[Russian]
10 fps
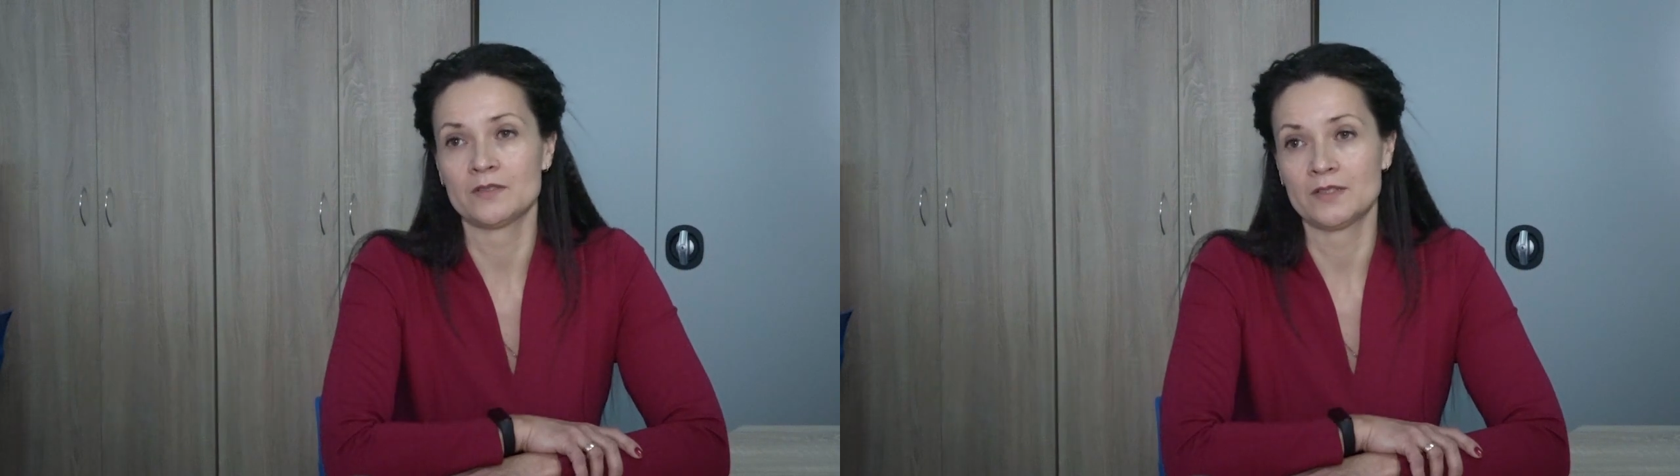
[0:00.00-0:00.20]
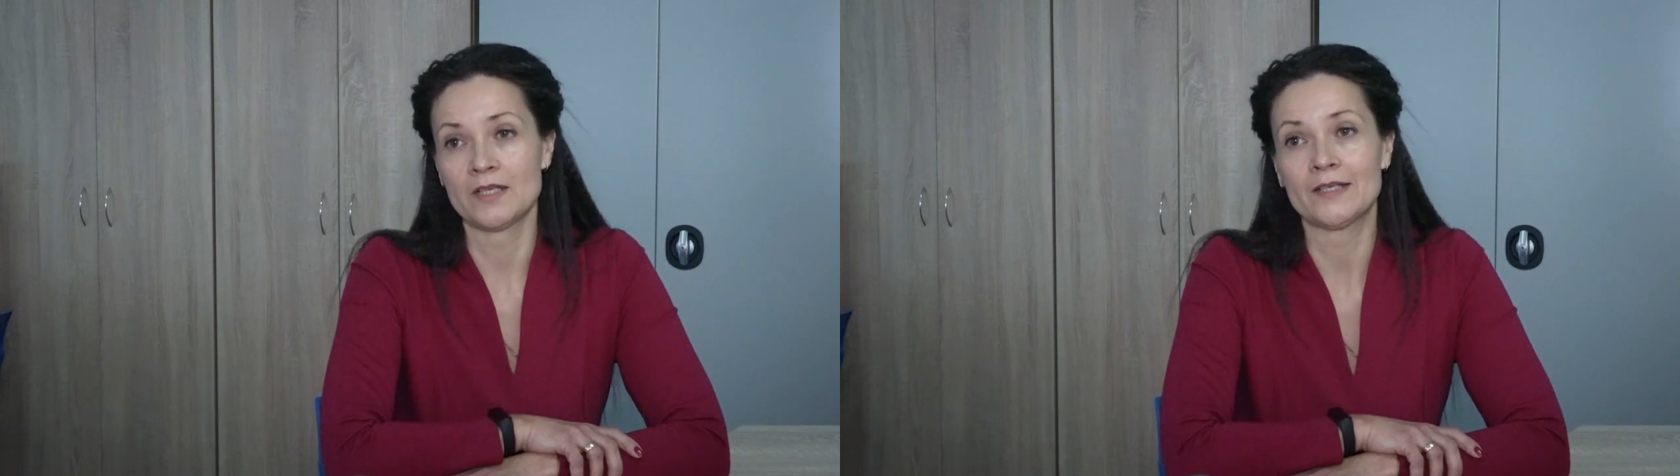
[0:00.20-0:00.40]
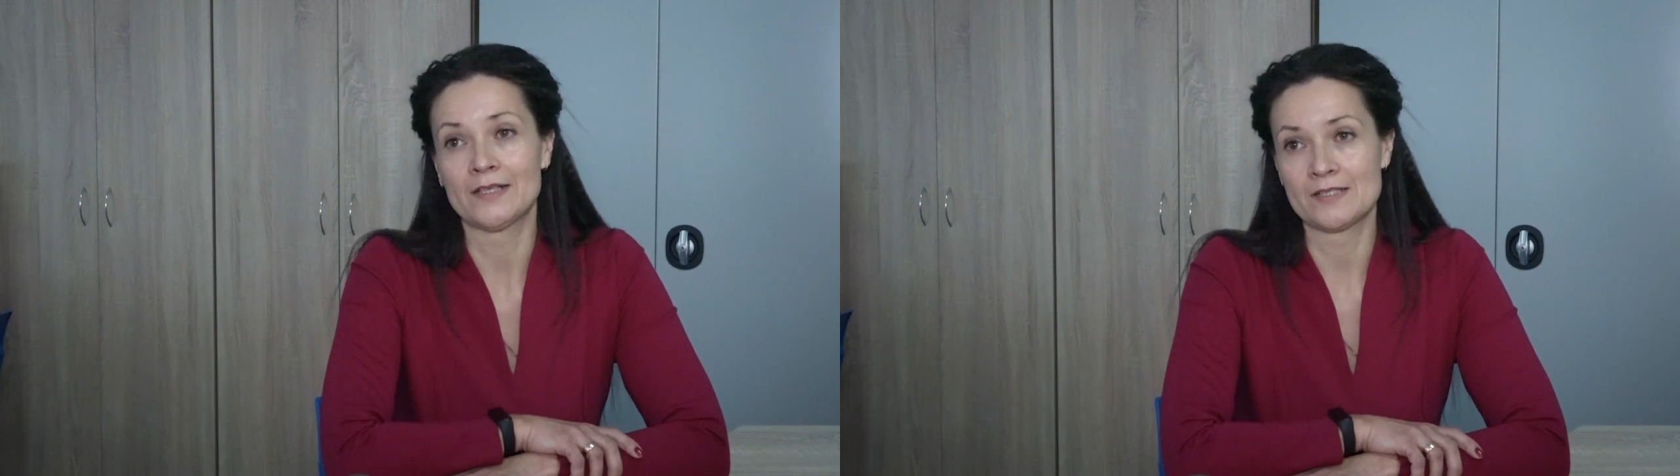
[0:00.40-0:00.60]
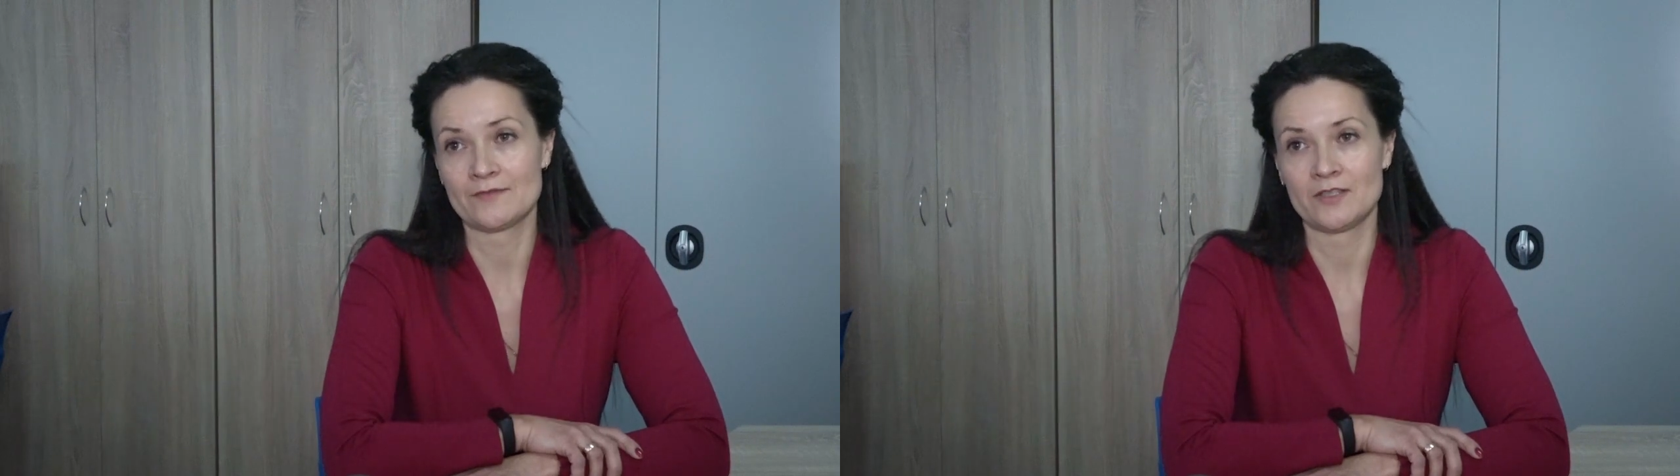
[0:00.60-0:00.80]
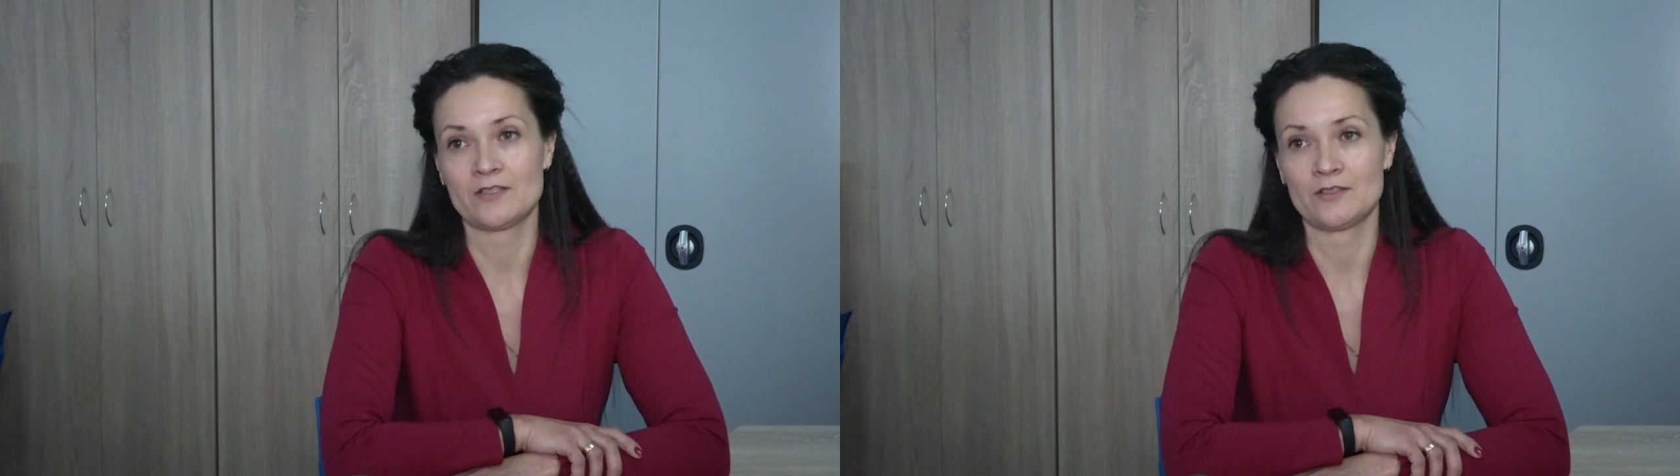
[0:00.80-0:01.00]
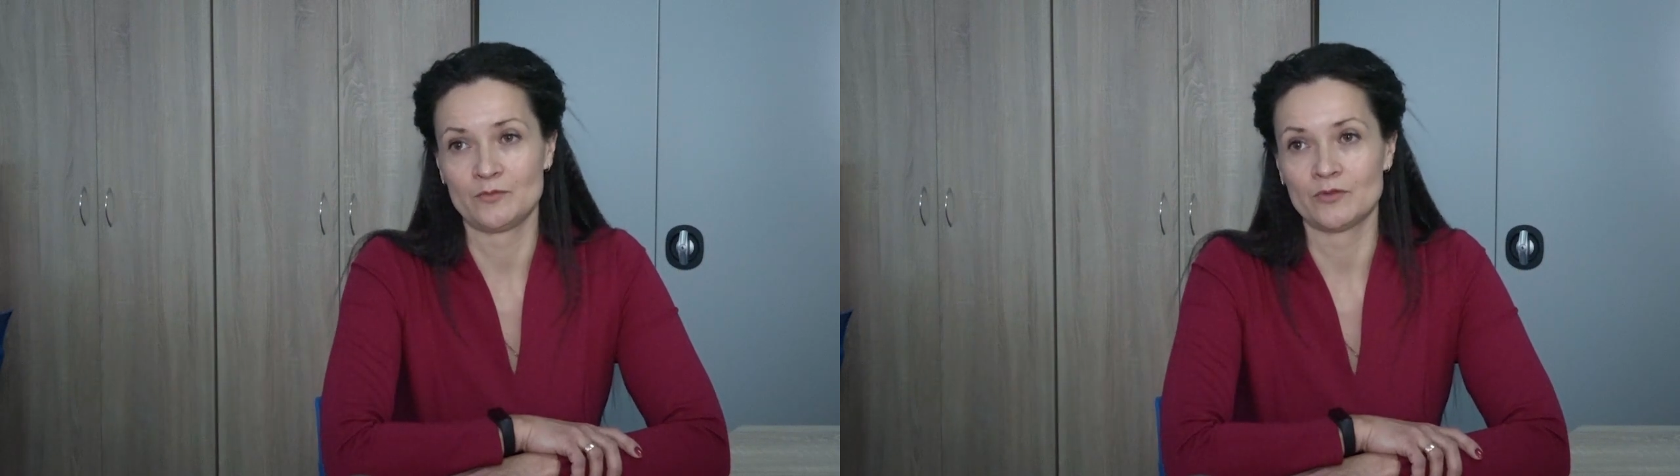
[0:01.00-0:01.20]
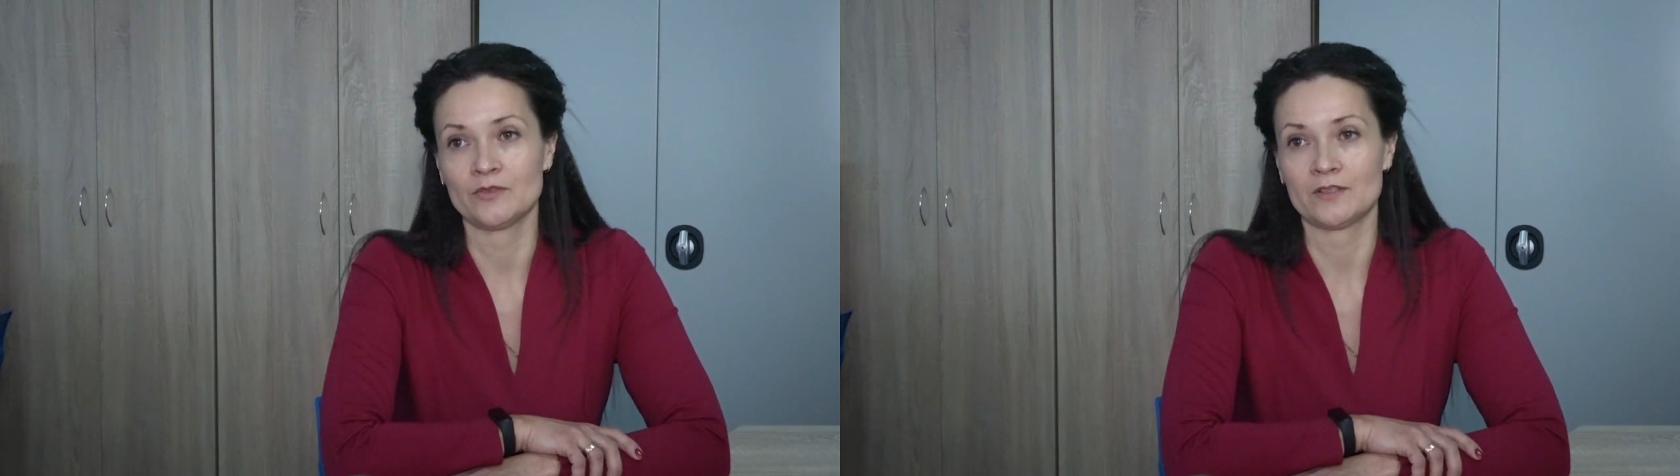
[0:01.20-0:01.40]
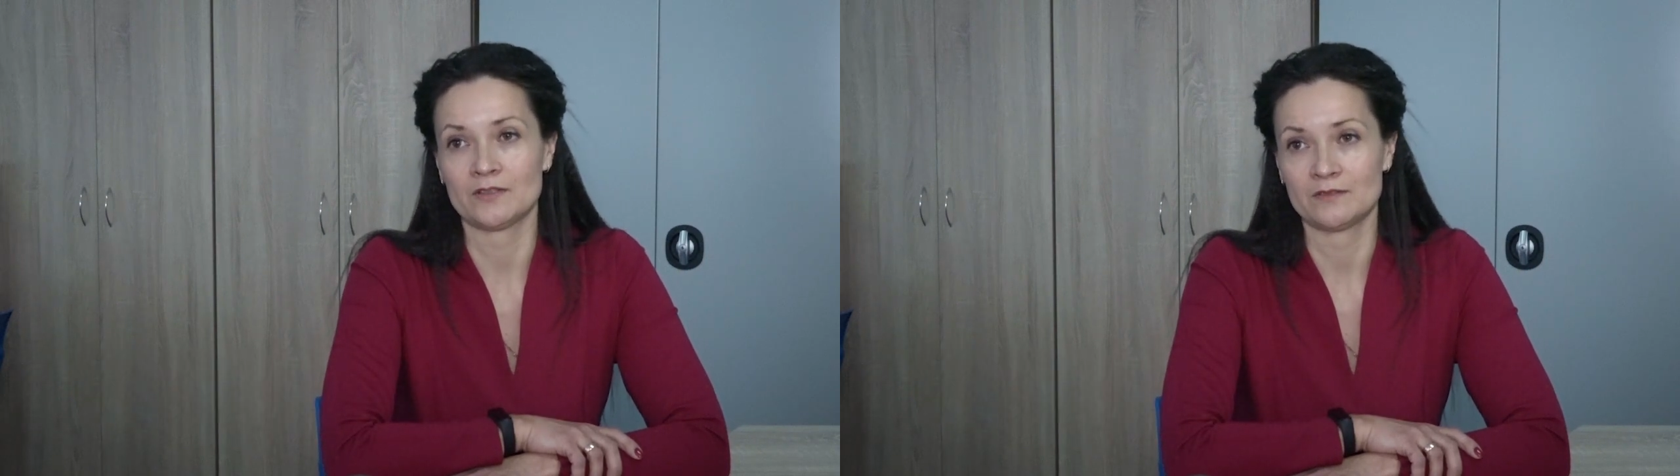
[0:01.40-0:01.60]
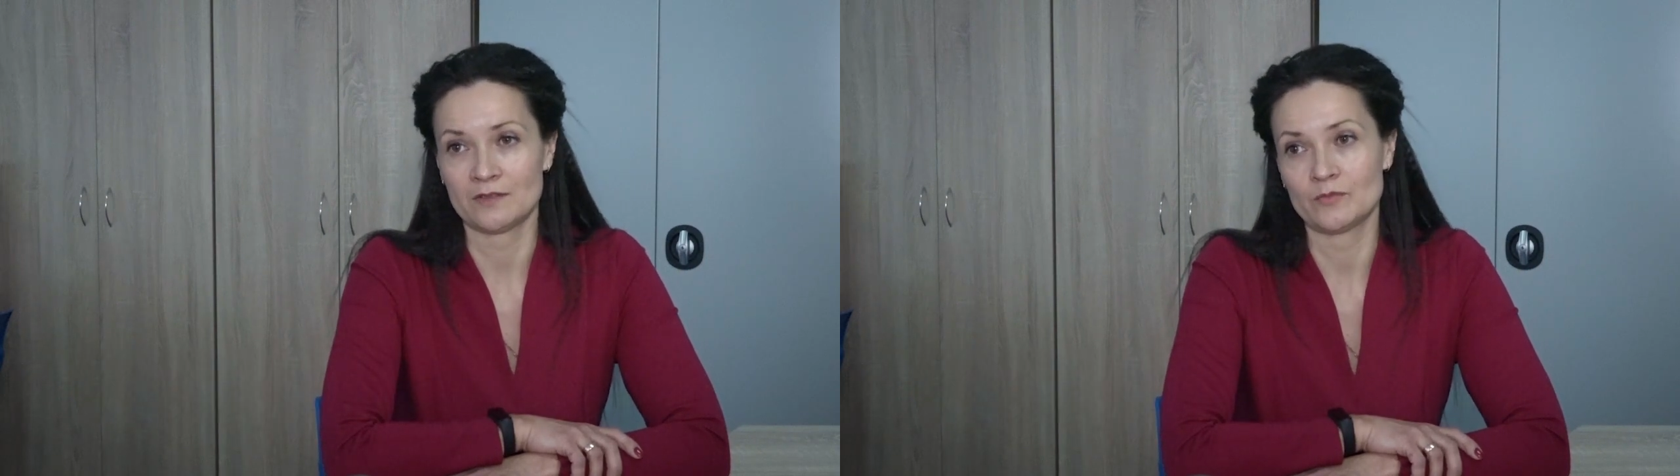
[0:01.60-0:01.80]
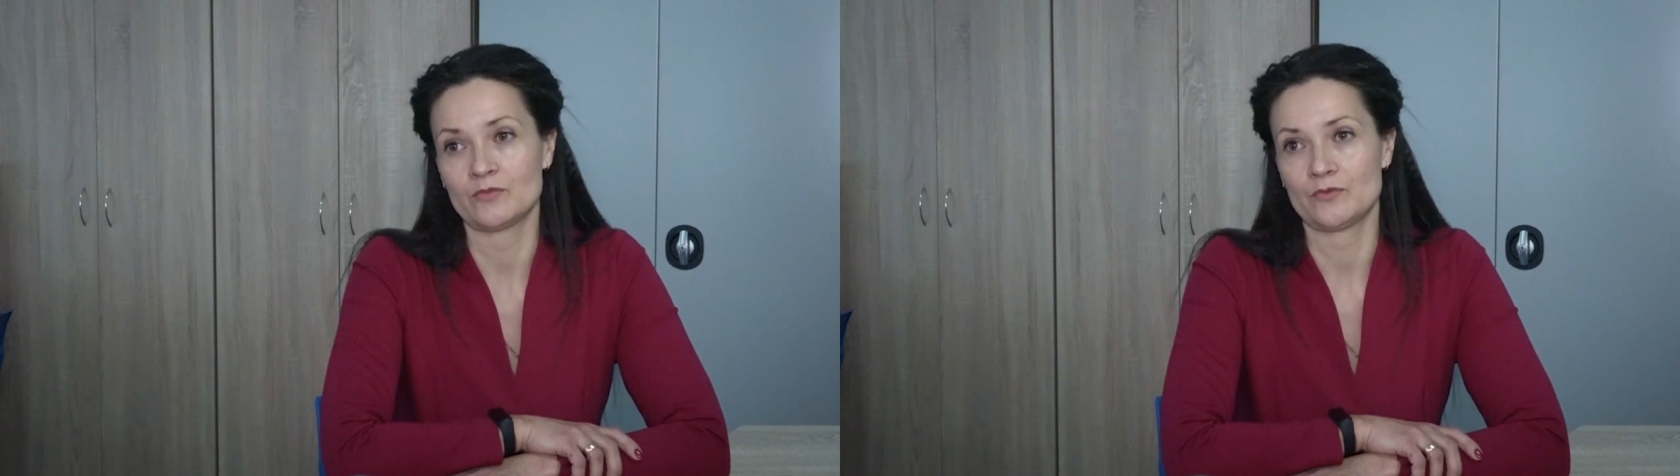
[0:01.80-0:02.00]
на развитие ребенка на
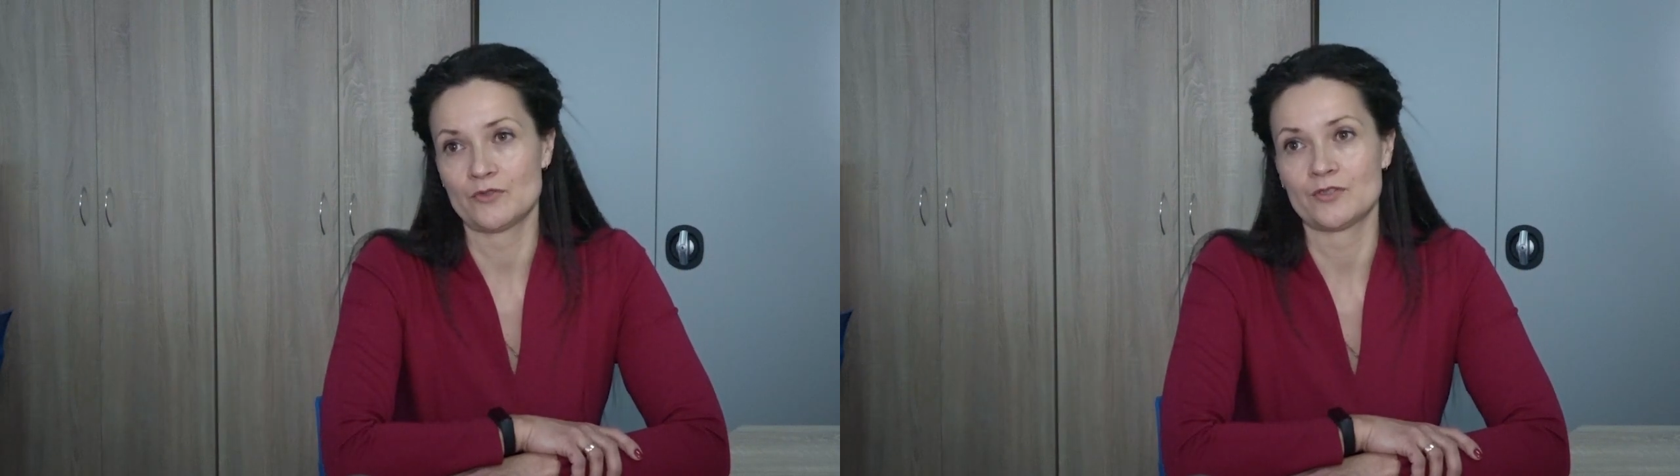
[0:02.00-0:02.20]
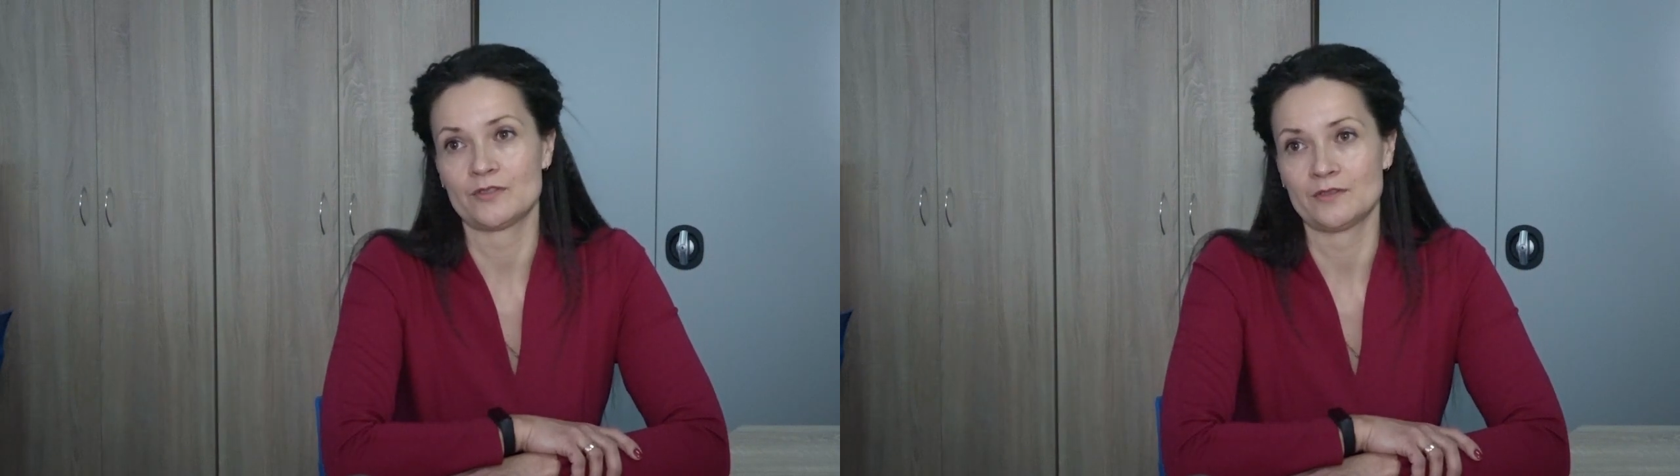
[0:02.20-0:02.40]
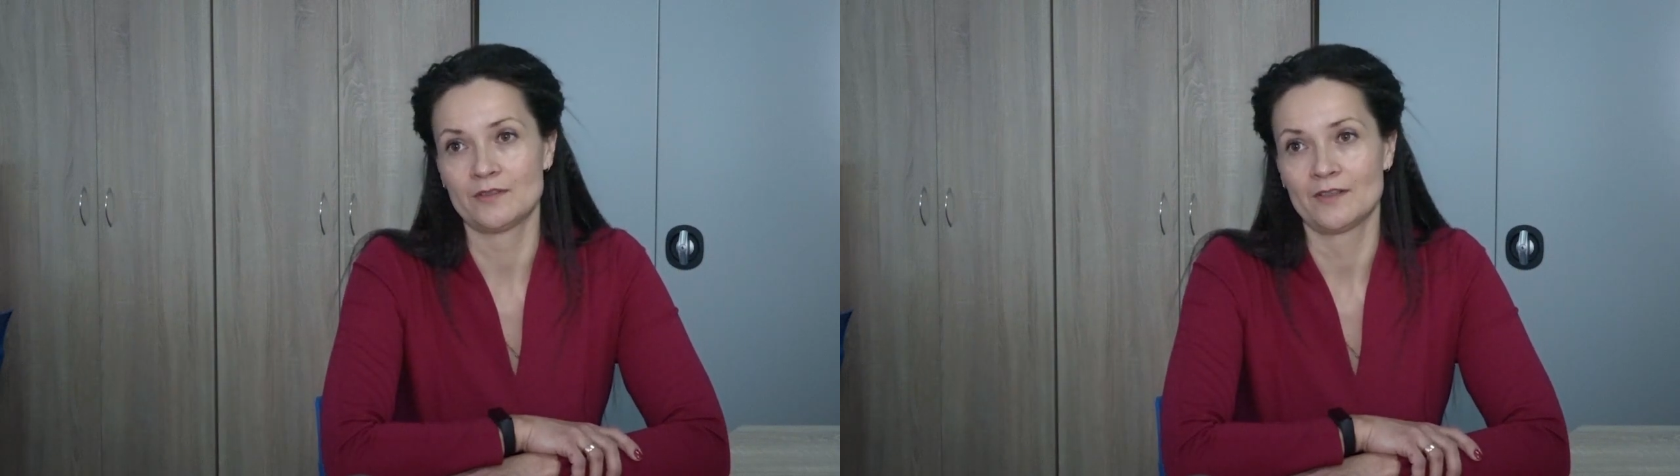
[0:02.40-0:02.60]
будущее.